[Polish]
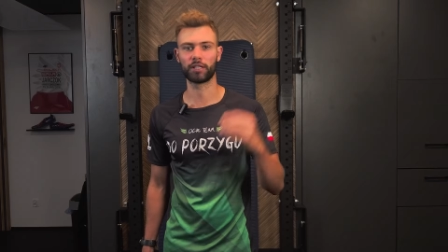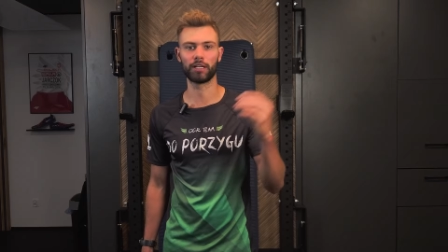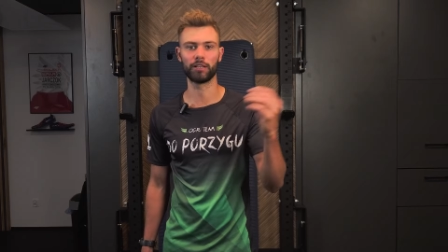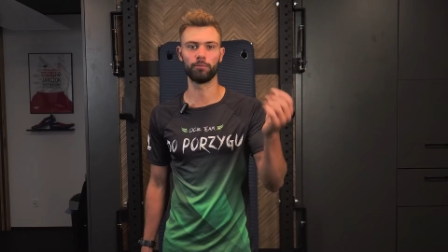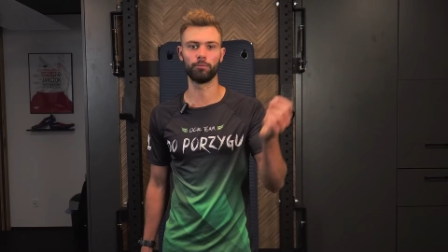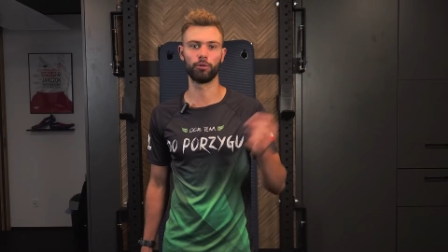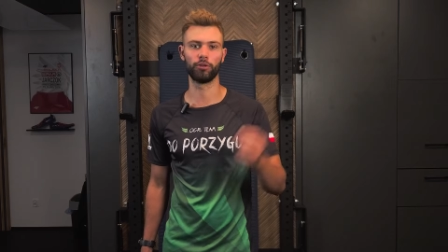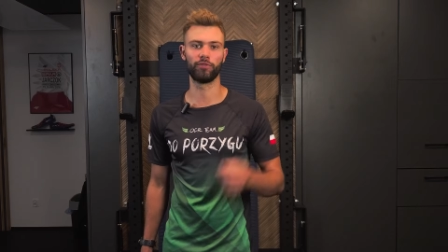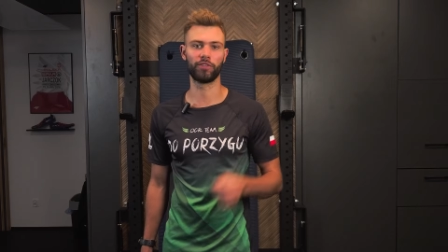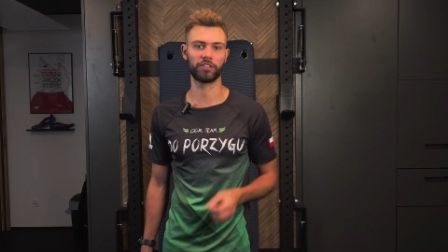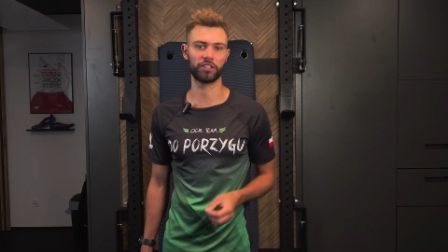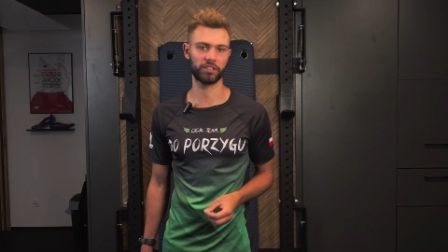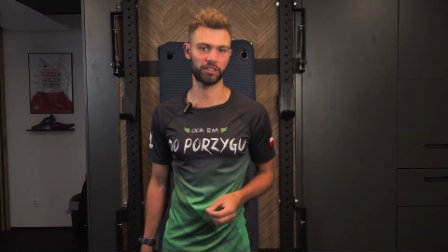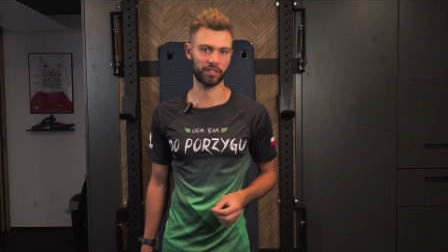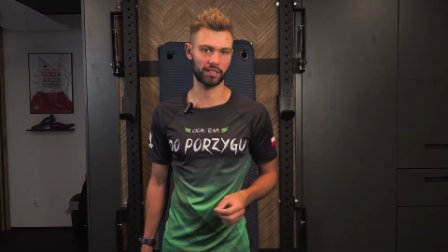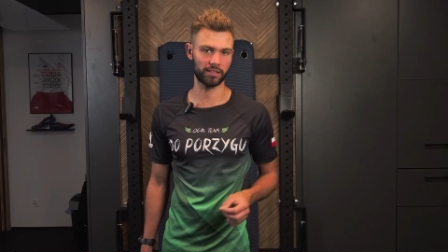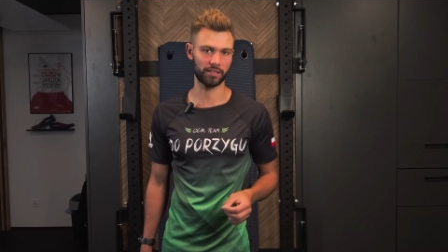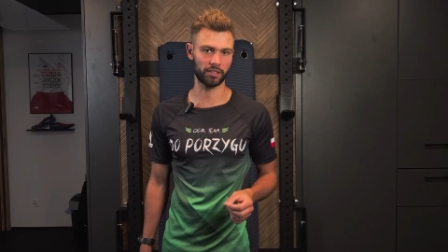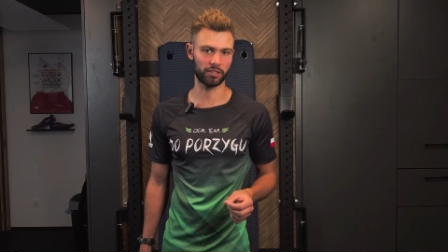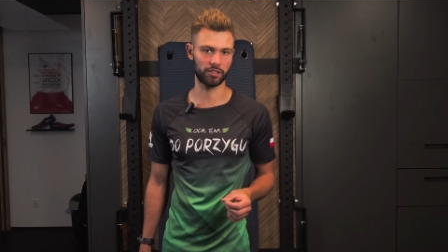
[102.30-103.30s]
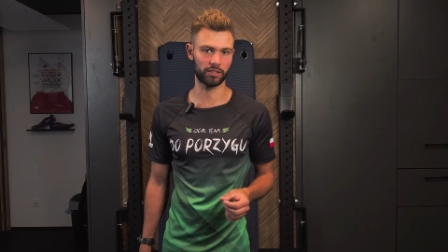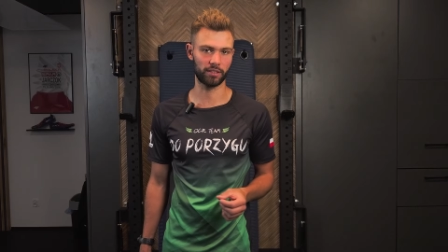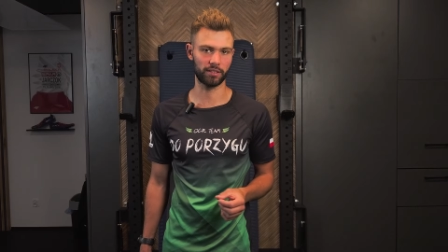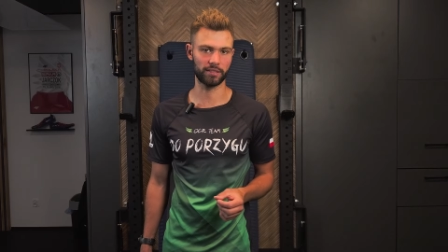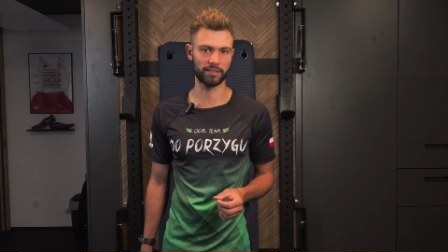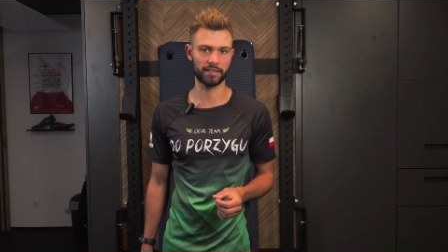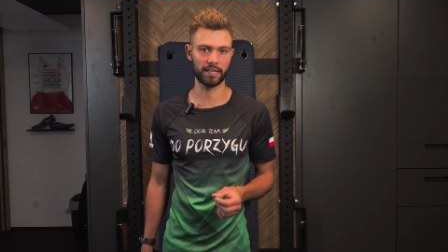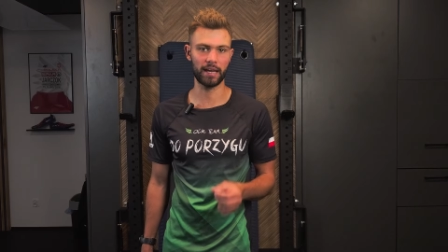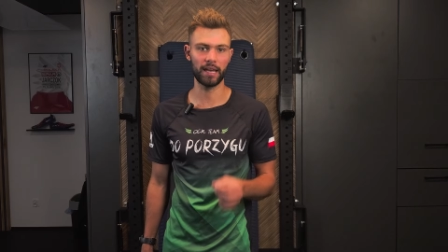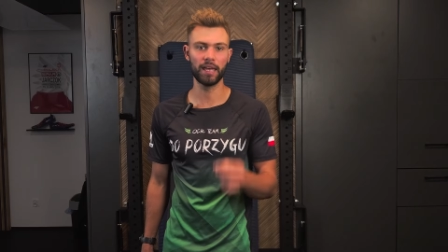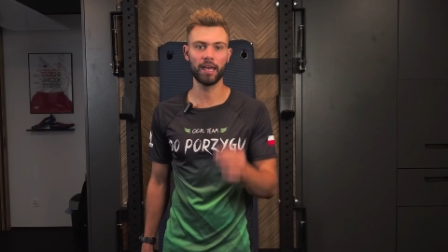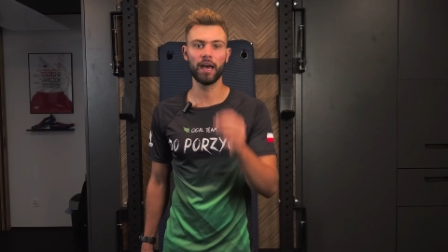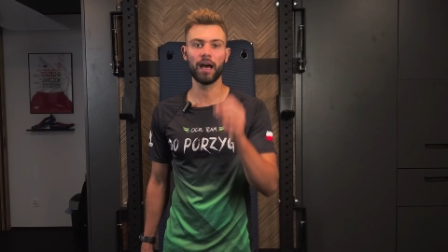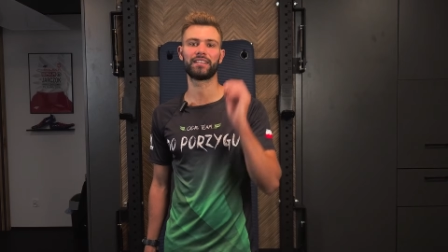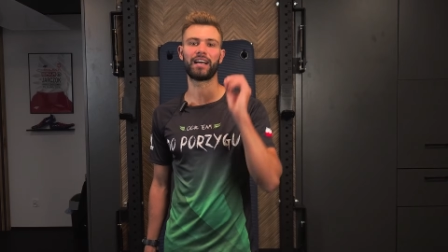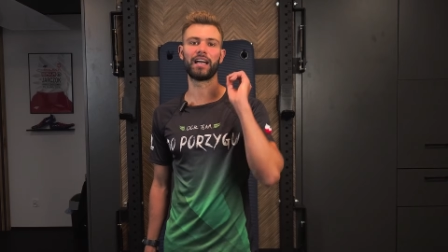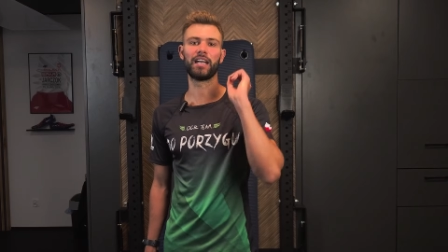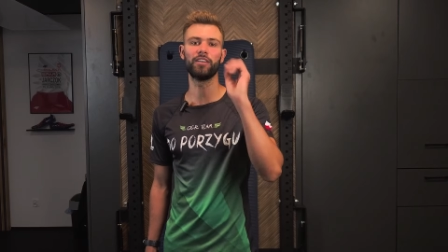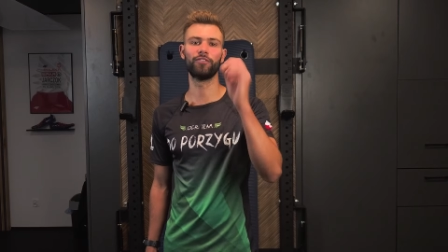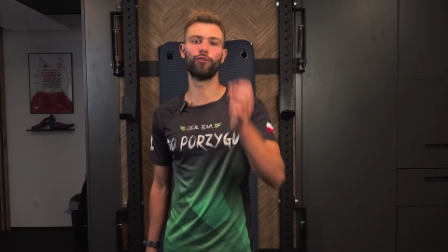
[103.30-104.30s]
albo 20 razy 400,
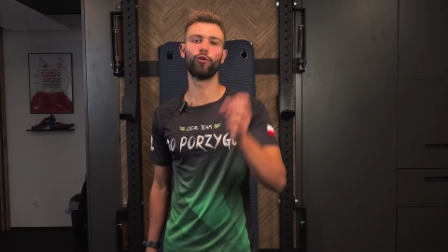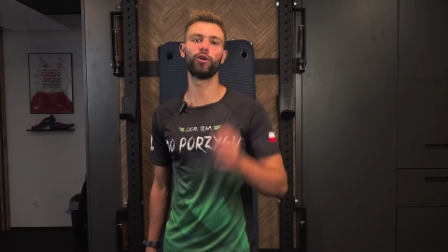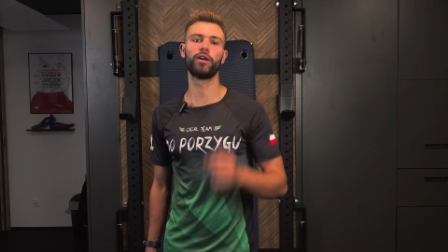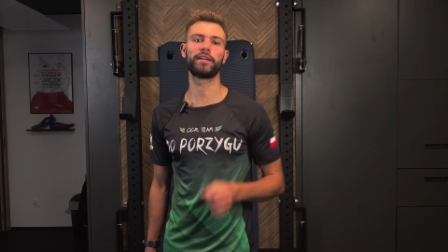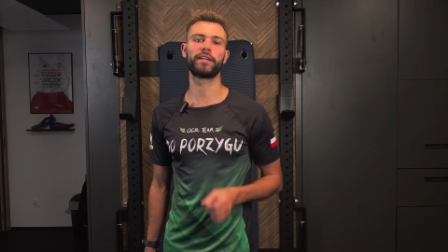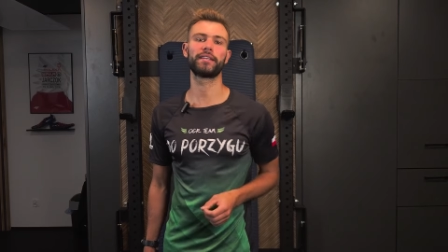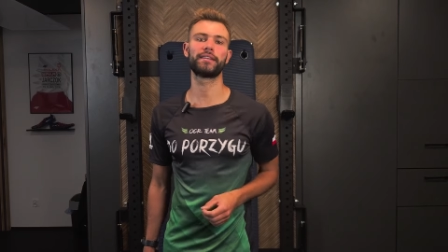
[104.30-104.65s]
ale wolę